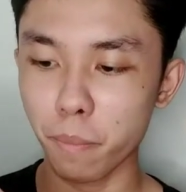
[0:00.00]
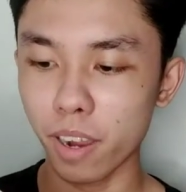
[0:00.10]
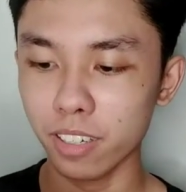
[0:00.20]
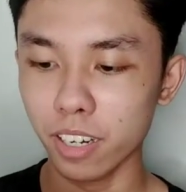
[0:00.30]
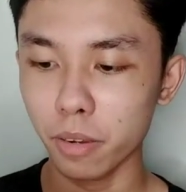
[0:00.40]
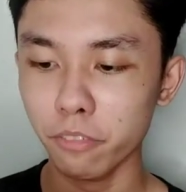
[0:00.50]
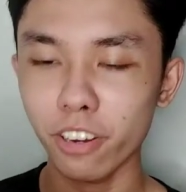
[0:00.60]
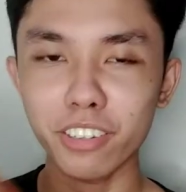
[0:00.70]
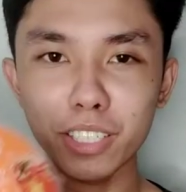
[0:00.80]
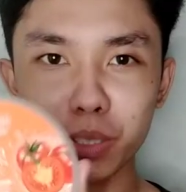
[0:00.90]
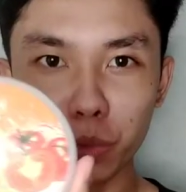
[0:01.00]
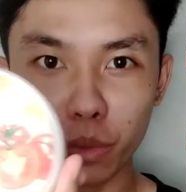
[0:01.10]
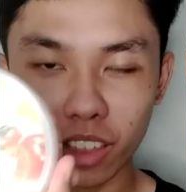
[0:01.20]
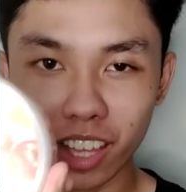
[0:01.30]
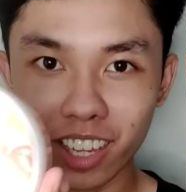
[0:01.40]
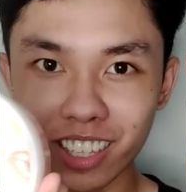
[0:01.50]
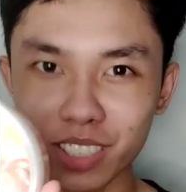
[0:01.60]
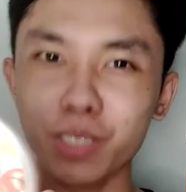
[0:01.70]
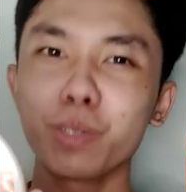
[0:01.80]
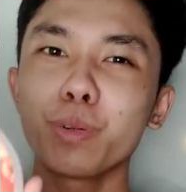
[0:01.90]
parang very soothing.
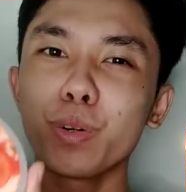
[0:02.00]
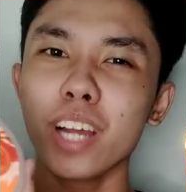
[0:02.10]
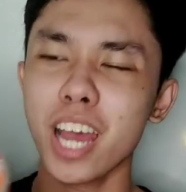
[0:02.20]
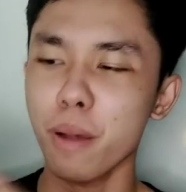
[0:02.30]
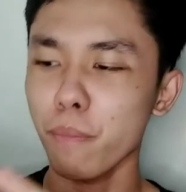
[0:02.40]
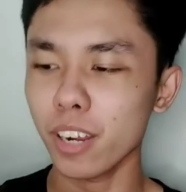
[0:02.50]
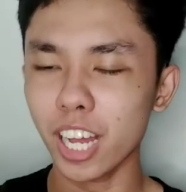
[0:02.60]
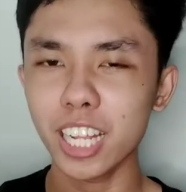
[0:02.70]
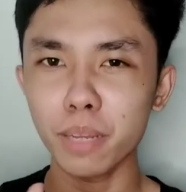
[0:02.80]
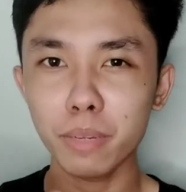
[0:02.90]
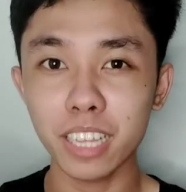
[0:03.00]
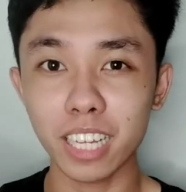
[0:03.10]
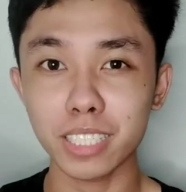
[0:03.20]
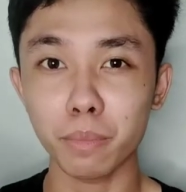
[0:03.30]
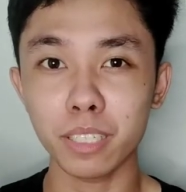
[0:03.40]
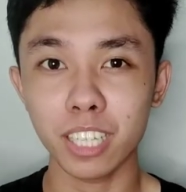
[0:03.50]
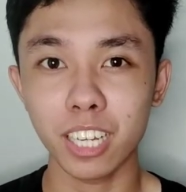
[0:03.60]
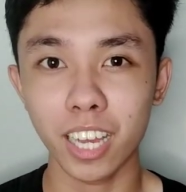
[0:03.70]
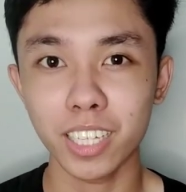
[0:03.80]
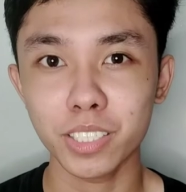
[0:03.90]
So, parang ang lamig lang sa
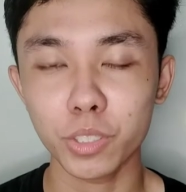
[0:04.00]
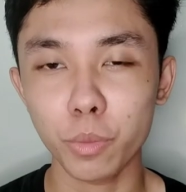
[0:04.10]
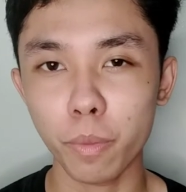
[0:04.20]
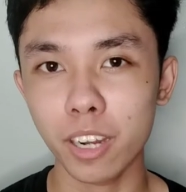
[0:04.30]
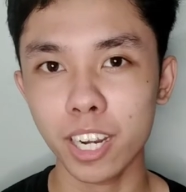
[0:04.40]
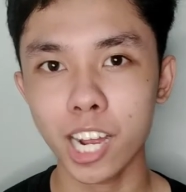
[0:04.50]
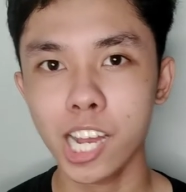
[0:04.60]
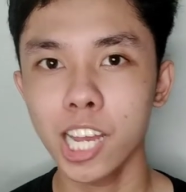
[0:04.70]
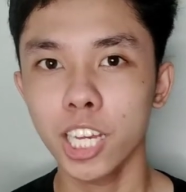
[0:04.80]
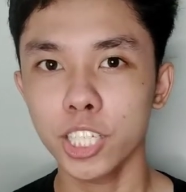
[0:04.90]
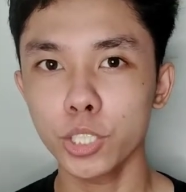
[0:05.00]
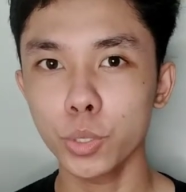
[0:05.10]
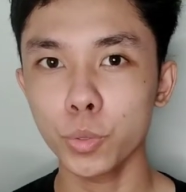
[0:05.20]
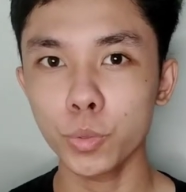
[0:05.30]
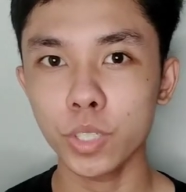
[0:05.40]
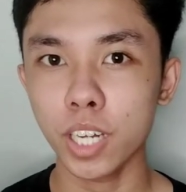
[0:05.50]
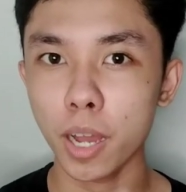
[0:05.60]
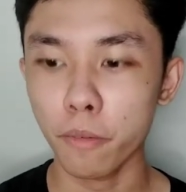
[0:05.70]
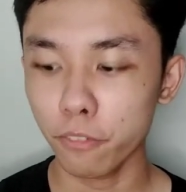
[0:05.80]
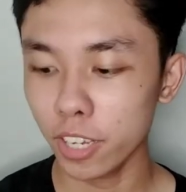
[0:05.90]
mata guys. So, parang yung
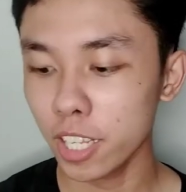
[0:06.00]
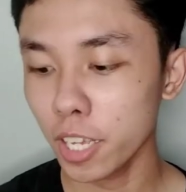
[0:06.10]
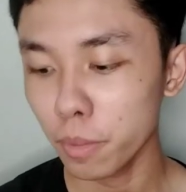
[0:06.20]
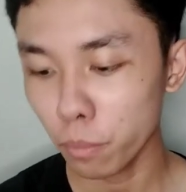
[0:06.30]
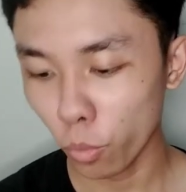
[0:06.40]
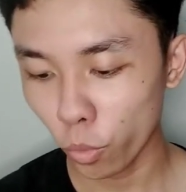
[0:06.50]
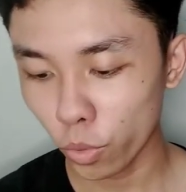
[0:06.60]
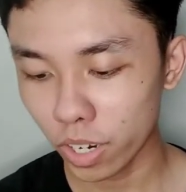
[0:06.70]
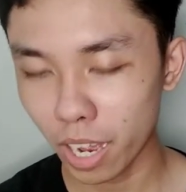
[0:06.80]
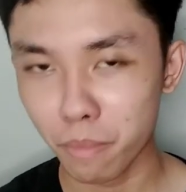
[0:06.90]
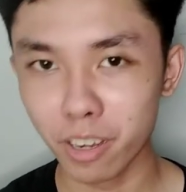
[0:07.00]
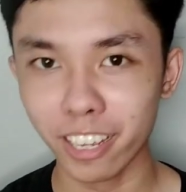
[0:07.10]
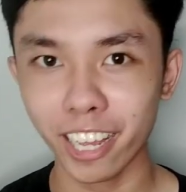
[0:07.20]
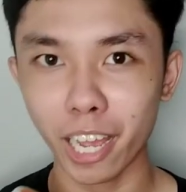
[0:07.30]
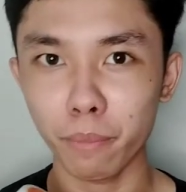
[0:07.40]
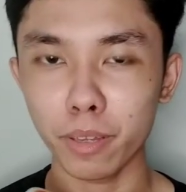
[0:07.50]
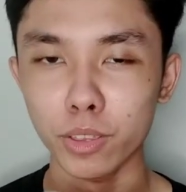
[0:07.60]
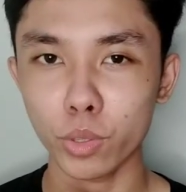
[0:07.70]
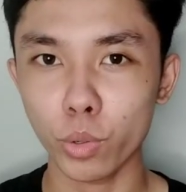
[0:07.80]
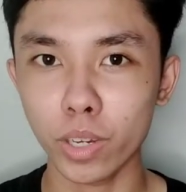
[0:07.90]
feeling mo habang
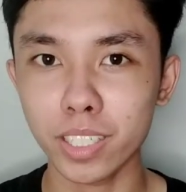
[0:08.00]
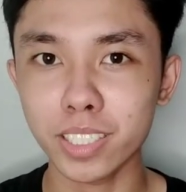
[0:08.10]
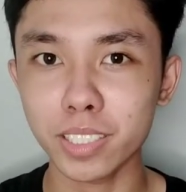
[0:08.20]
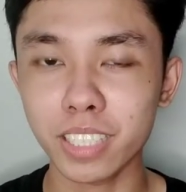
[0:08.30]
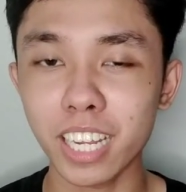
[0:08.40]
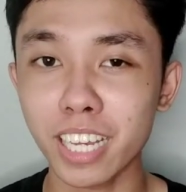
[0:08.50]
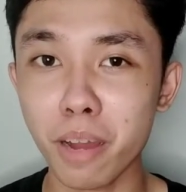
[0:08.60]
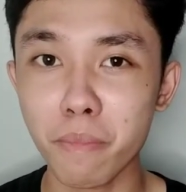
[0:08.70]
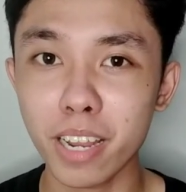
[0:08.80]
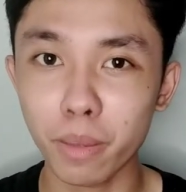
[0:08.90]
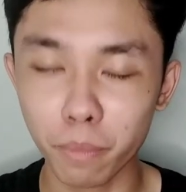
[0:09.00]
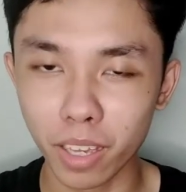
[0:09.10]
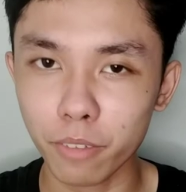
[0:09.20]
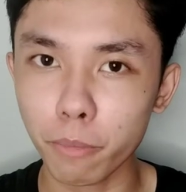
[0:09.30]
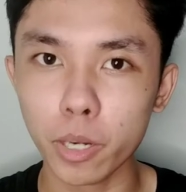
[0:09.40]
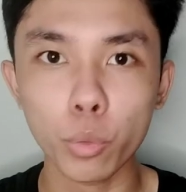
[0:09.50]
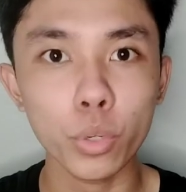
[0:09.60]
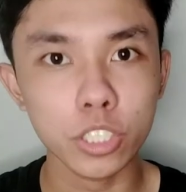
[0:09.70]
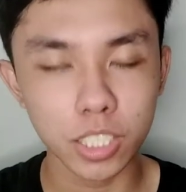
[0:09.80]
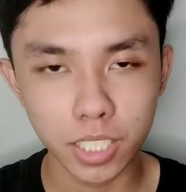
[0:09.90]
ginagamit to is talagang malamig. Pero
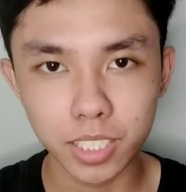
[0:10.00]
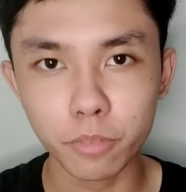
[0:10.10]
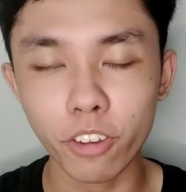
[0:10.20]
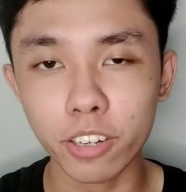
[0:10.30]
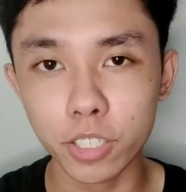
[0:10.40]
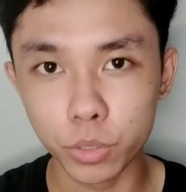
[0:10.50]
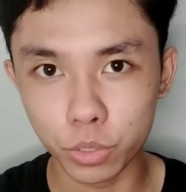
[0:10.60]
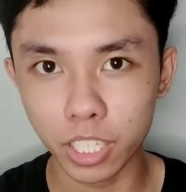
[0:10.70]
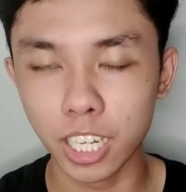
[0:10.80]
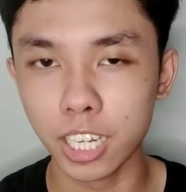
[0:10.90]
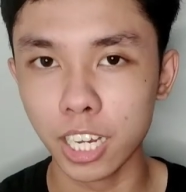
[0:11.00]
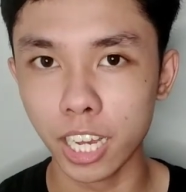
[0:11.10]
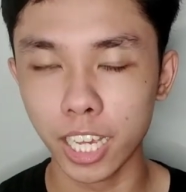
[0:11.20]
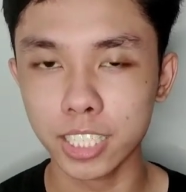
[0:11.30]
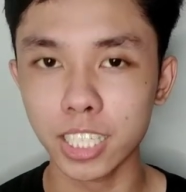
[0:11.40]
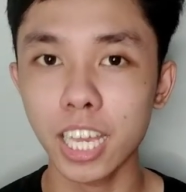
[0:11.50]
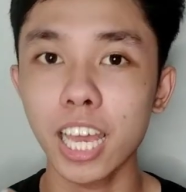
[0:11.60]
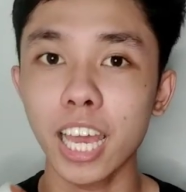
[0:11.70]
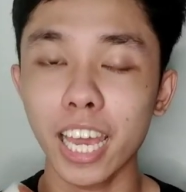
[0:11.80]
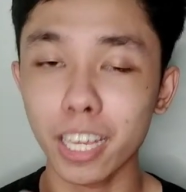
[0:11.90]
which is very true talaga guys.
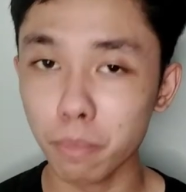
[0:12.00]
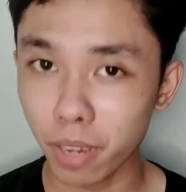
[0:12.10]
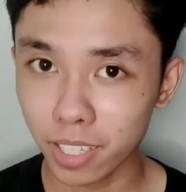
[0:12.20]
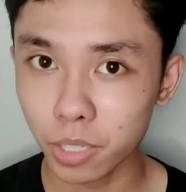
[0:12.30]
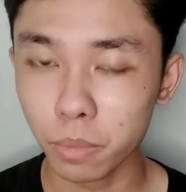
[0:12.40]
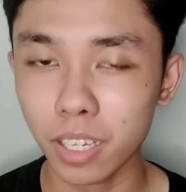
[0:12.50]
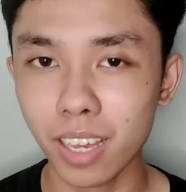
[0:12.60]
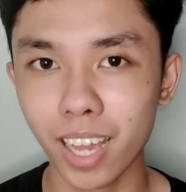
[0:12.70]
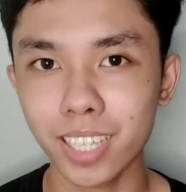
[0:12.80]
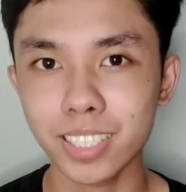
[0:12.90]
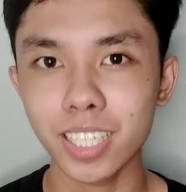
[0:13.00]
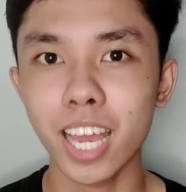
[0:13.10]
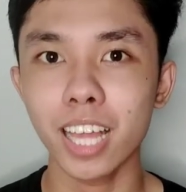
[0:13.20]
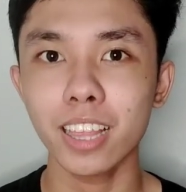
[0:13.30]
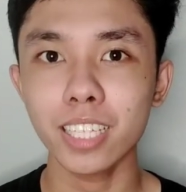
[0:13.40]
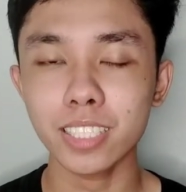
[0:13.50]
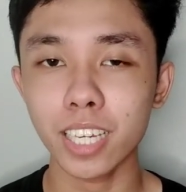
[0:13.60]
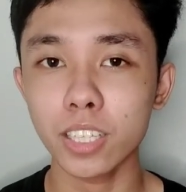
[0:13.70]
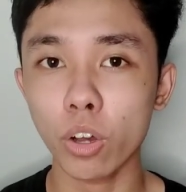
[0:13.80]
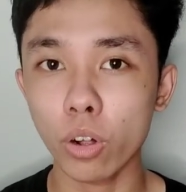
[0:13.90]
And by the way guys, this
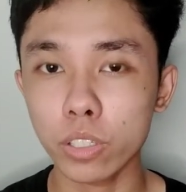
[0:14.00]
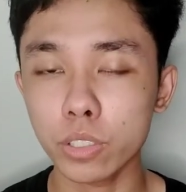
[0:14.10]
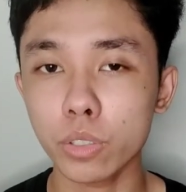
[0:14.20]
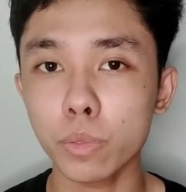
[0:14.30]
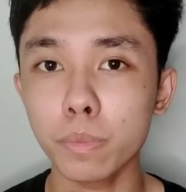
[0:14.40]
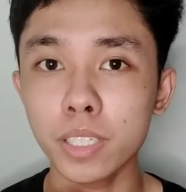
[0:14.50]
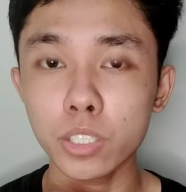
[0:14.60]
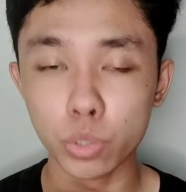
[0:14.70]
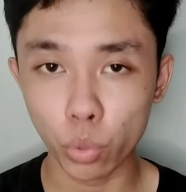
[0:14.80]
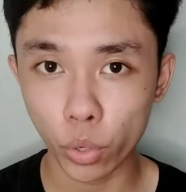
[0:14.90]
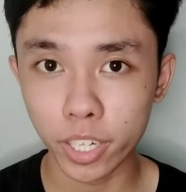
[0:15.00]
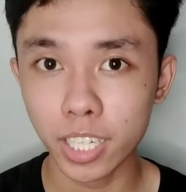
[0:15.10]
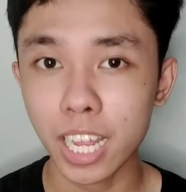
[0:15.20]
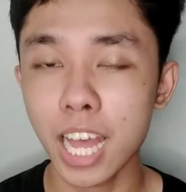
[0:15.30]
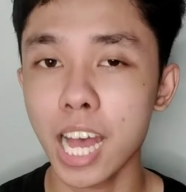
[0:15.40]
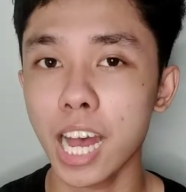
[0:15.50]
can also be stored